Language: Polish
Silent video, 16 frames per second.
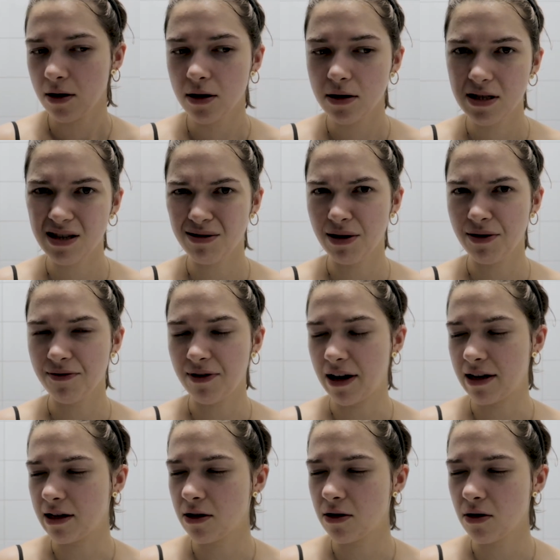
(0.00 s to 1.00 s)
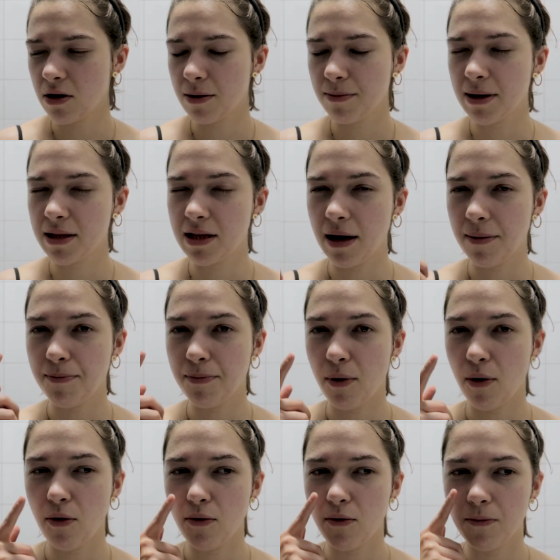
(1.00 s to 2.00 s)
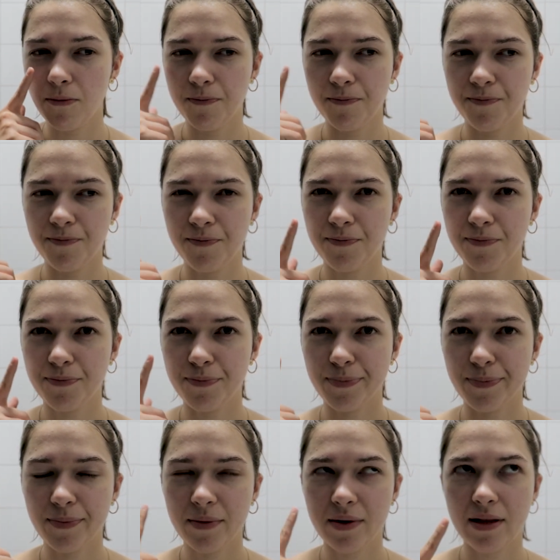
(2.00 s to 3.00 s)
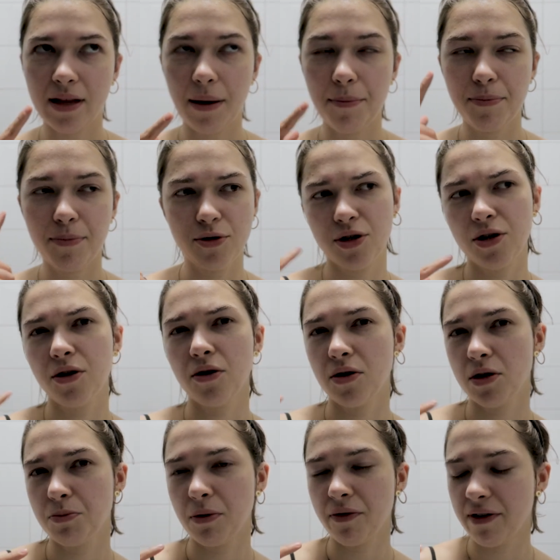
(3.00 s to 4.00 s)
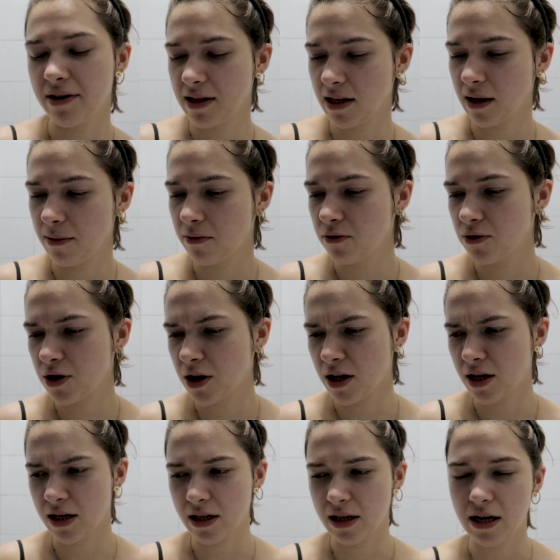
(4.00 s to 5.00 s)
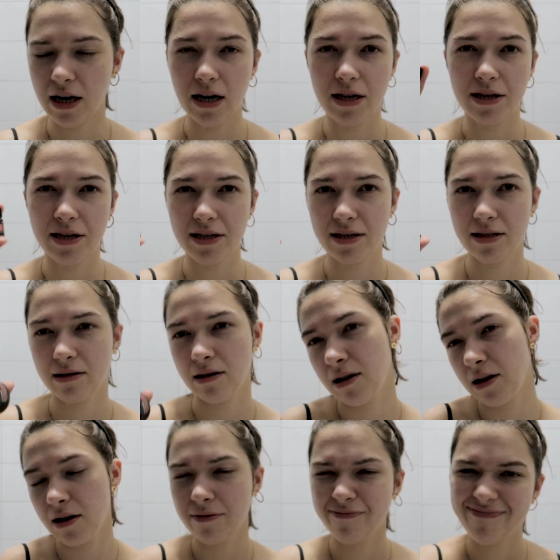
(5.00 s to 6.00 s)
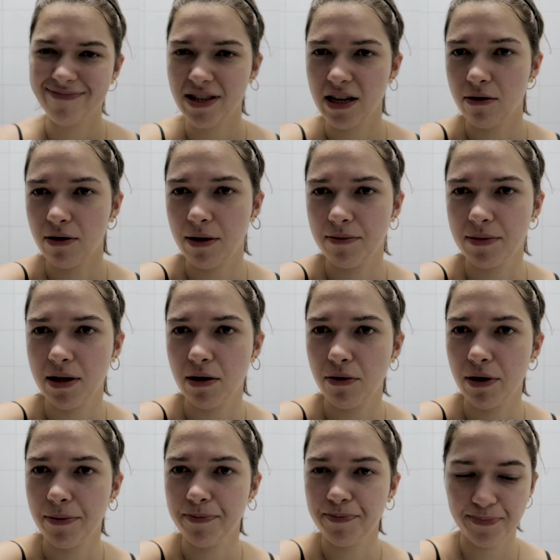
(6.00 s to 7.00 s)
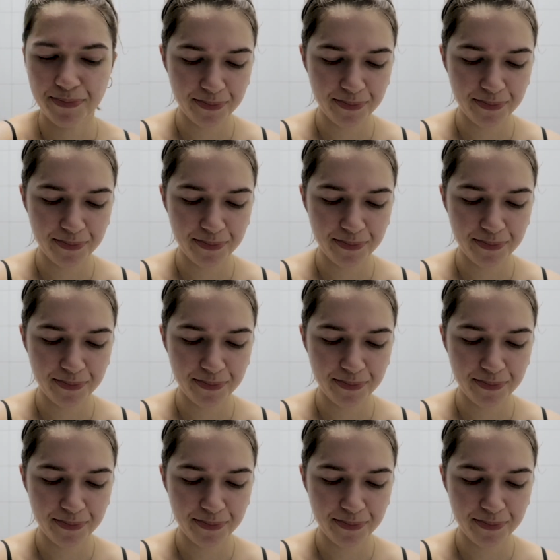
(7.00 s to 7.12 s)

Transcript: Jest całkiem fajny, trochę ma tępą mm, tempo się go rozprowadza na buzi, ale generalnie jest całkiem, całkiem.